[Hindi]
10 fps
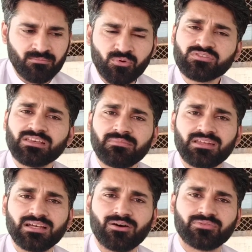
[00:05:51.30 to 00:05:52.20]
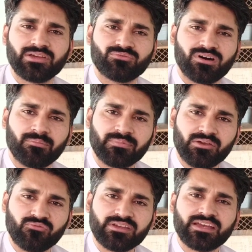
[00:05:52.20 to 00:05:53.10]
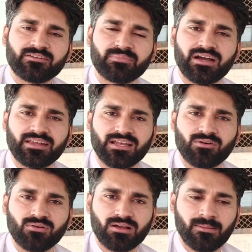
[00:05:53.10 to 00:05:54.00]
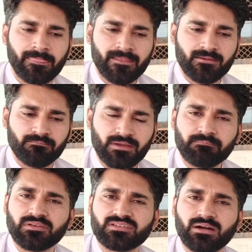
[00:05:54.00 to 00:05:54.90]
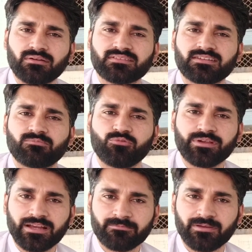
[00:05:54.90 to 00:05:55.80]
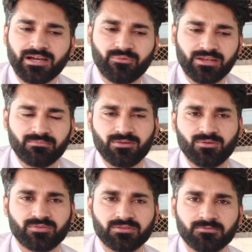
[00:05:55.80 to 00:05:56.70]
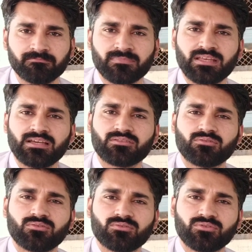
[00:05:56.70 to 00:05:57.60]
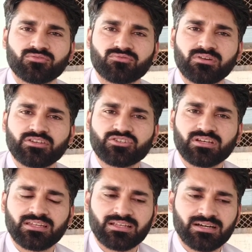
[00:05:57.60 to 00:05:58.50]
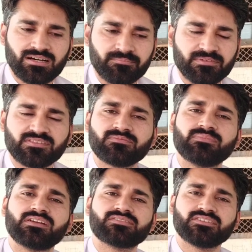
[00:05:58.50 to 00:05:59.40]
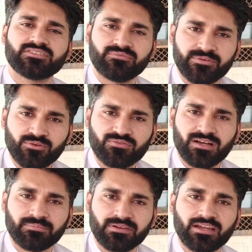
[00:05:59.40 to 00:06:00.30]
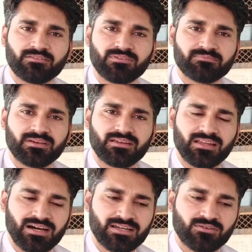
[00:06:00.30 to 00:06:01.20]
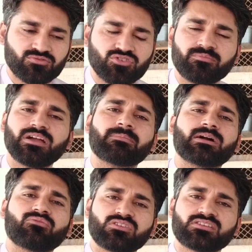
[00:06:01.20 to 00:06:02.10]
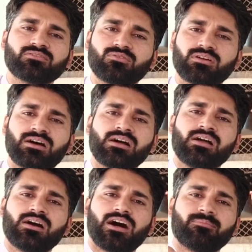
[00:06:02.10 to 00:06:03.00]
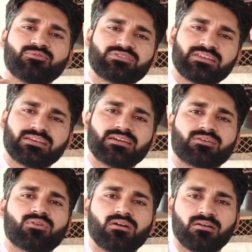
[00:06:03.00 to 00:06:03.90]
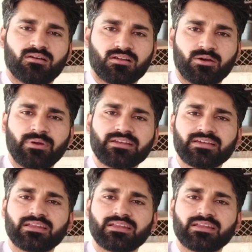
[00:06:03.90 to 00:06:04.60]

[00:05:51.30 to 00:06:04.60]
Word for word: मुझसे मिलना होता है तो आपने वीकेंड पे आना होगा मैं पेशावर सिर्फ वीकेंड पे अवेलेबल होता हूँ तो दोस्तों इन मज़ीद भी अच्छी अच्छी वीडियोज़ आपकी खदमत में ला रहा हूँ जो भी आपका क्वेश्चन होगा आप मुझे कमेंट